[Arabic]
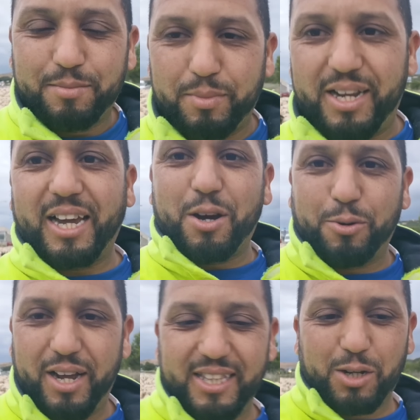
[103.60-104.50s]
مني
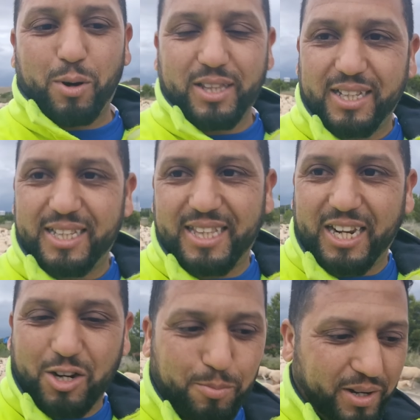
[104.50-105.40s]
غيكون عندي الوقت غادي ندير
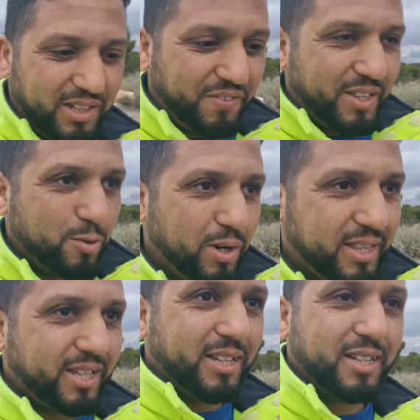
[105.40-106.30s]
لكم بعض الفيديوهات